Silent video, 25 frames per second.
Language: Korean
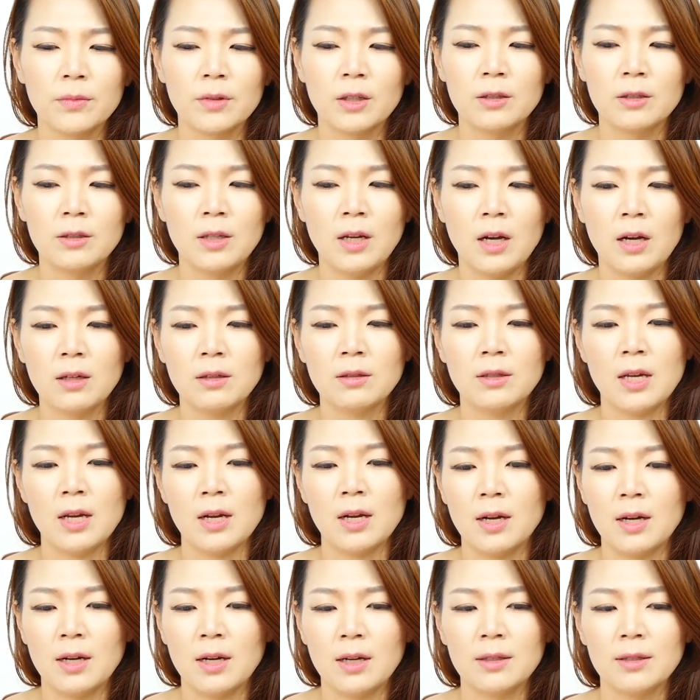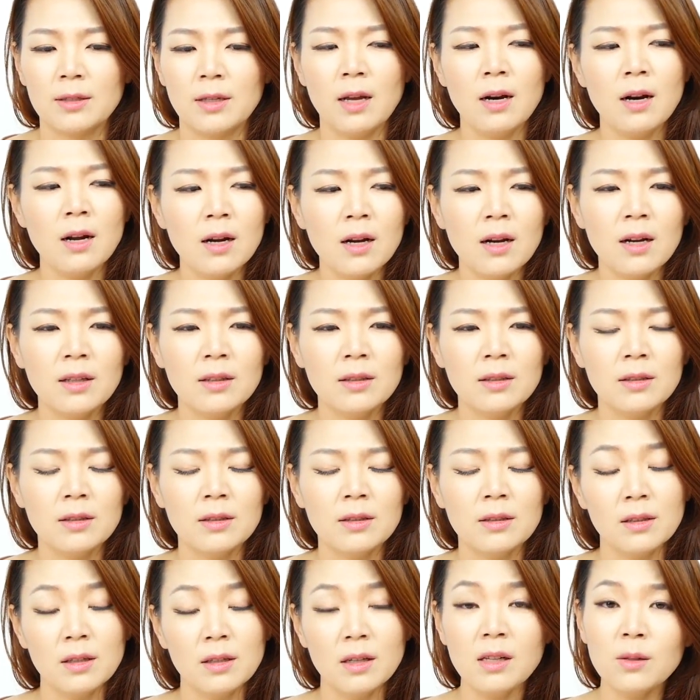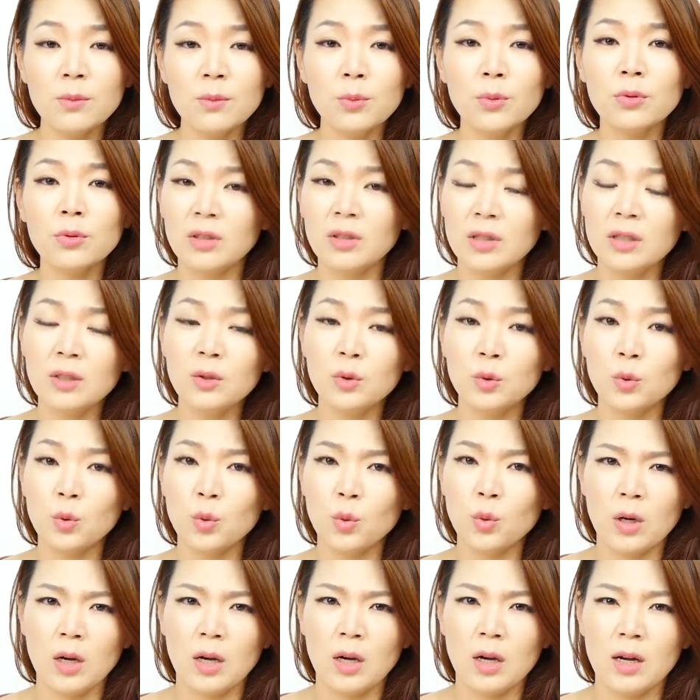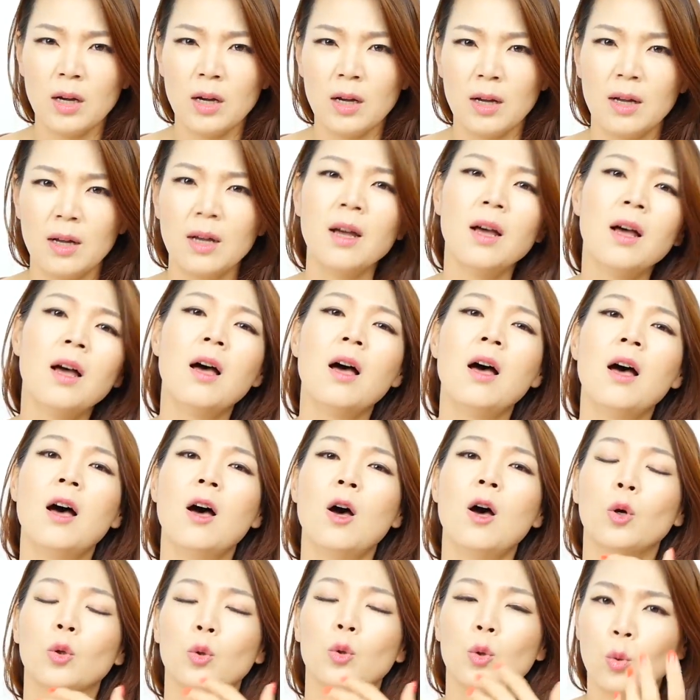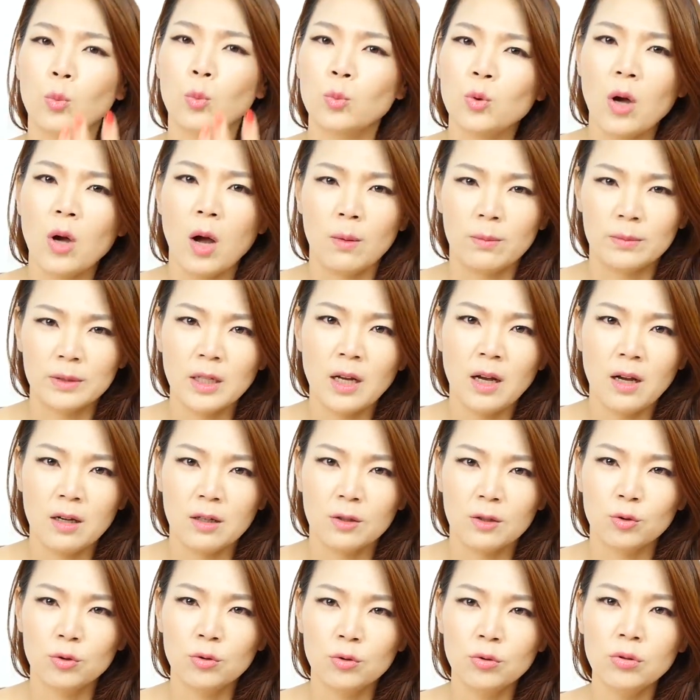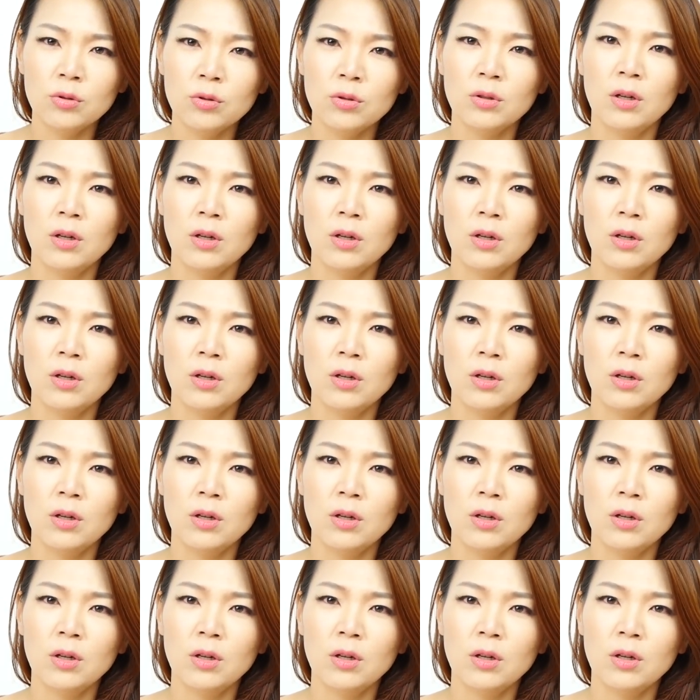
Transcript: 그냥 제가 살아가는 1분 1초가 너무 감사하고